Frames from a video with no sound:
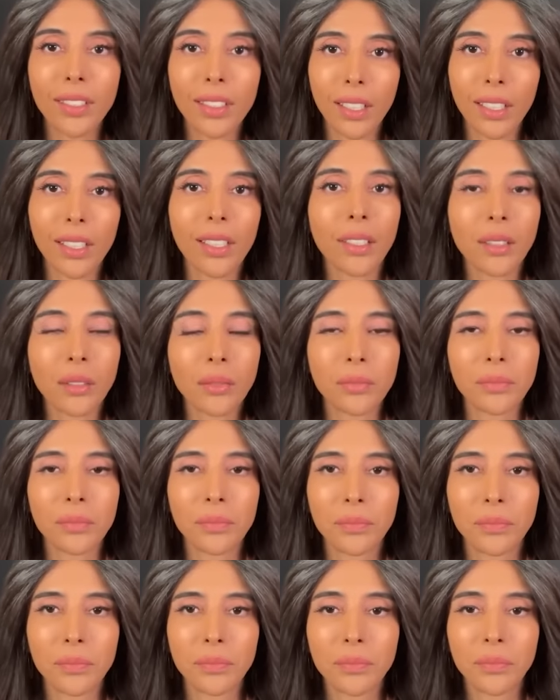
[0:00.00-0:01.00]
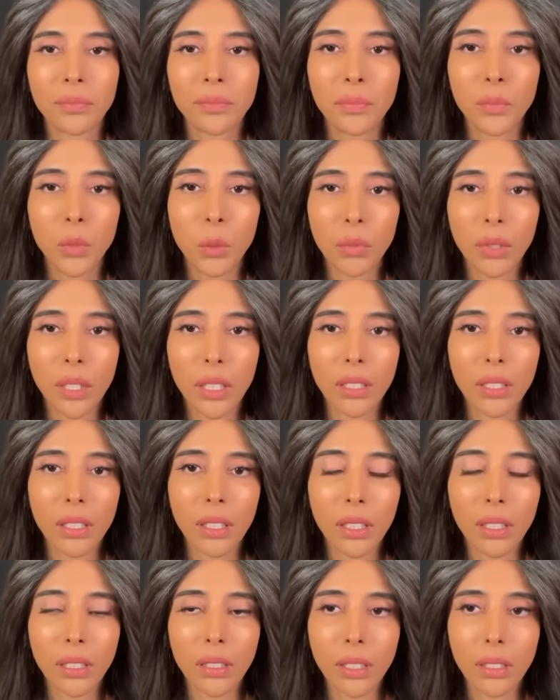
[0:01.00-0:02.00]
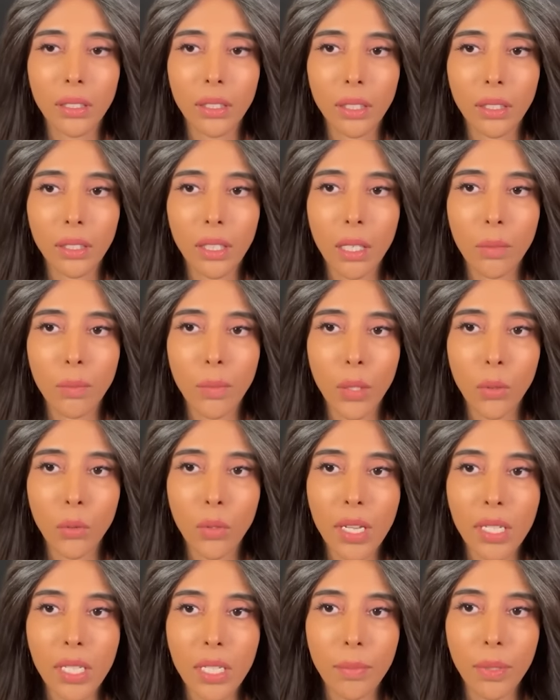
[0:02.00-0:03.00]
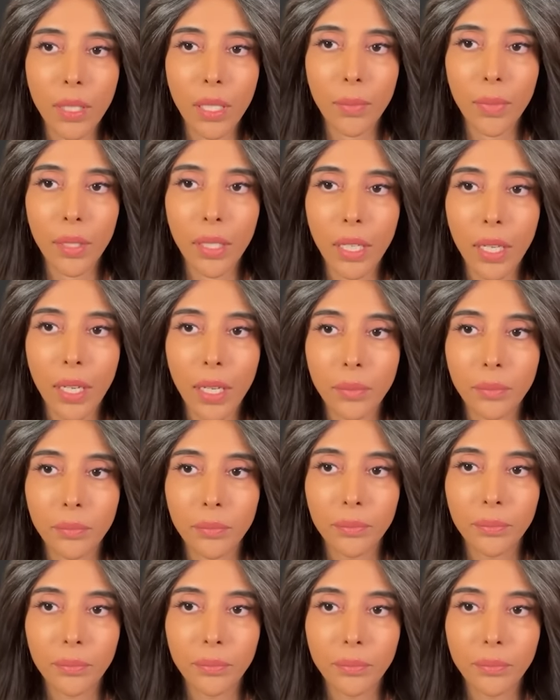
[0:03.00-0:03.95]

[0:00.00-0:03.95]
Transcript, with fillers: للتغيير ممكن انك انت تختار ما يناسبك منها